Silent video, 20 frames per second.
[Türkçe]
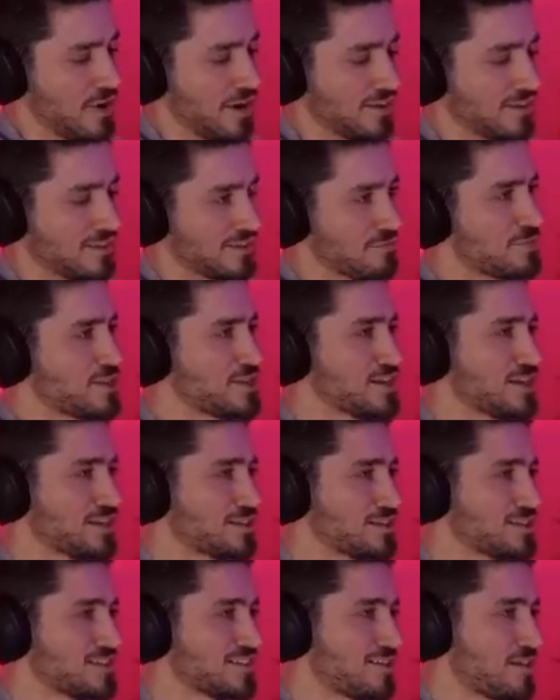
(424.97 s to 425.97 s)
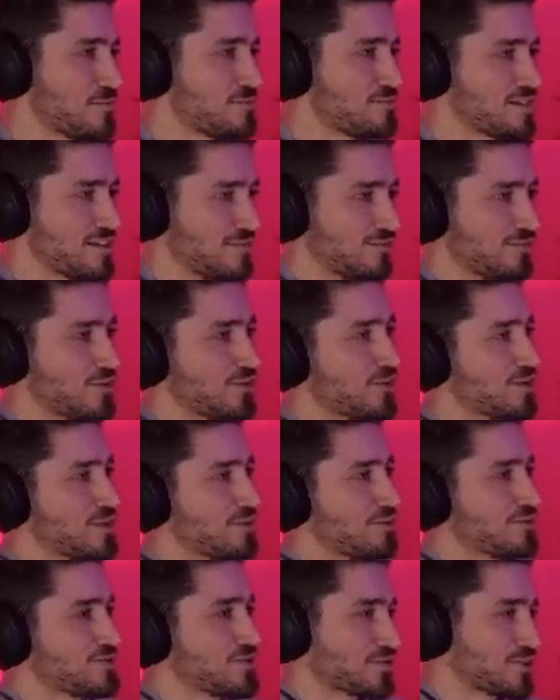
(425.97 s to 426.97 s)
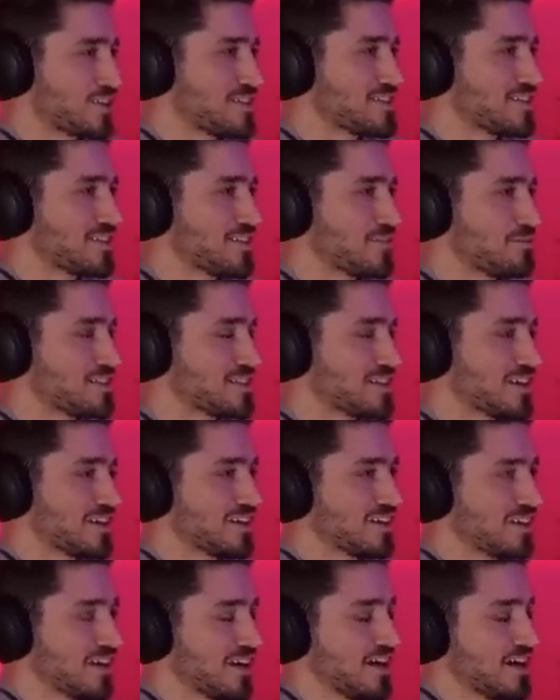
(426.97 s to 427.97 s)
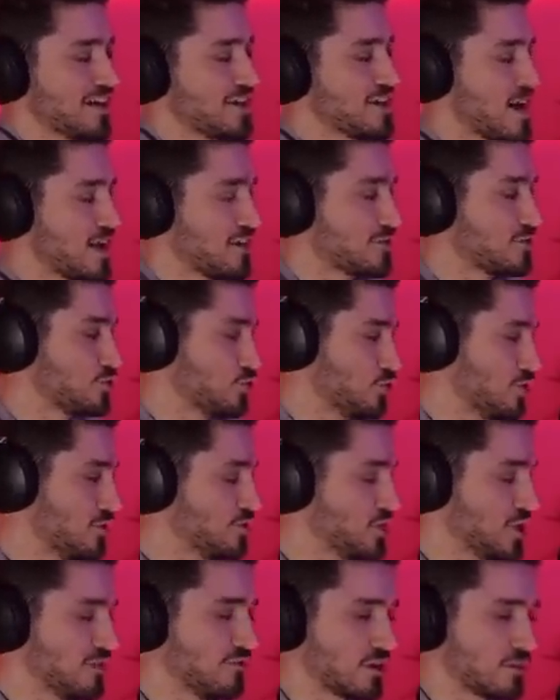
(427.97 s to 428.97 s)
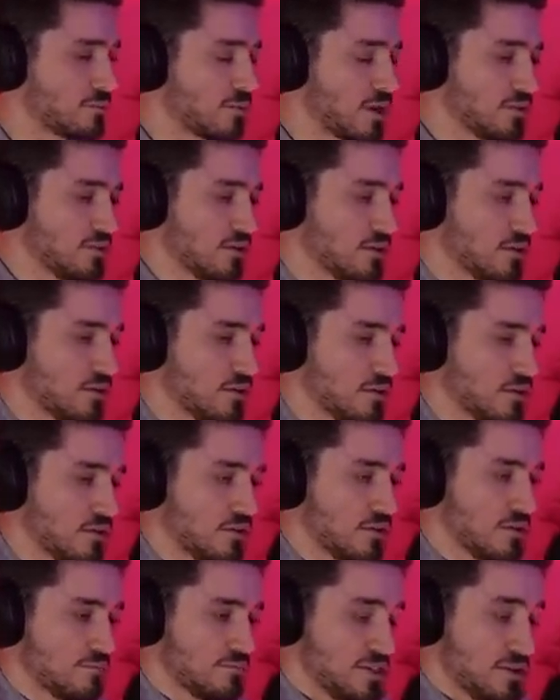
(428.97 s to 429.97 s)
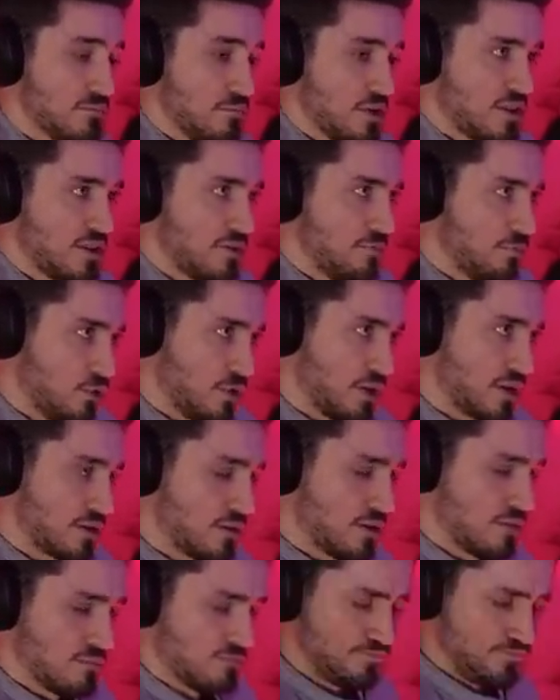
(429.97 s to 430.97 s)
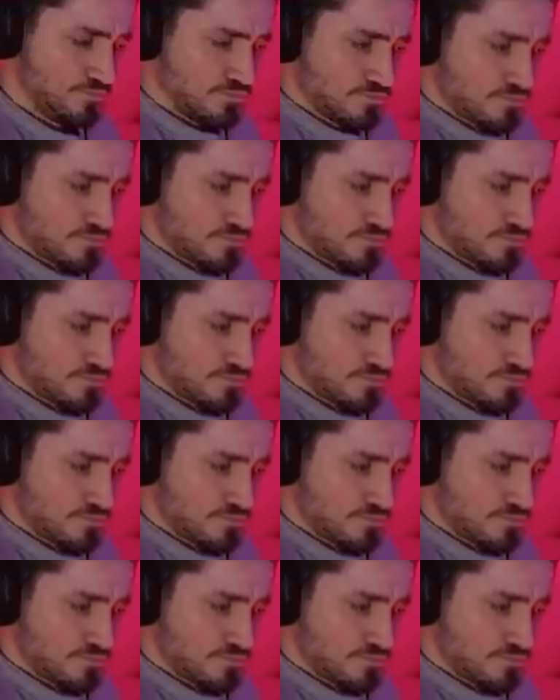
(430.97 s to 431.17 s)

manada da beceriksizlik abi. Biz de vlog yapıp çok da izletebilseydik. Yani şöyle bir şey var. Yok, ben e, bizim ekip olarak da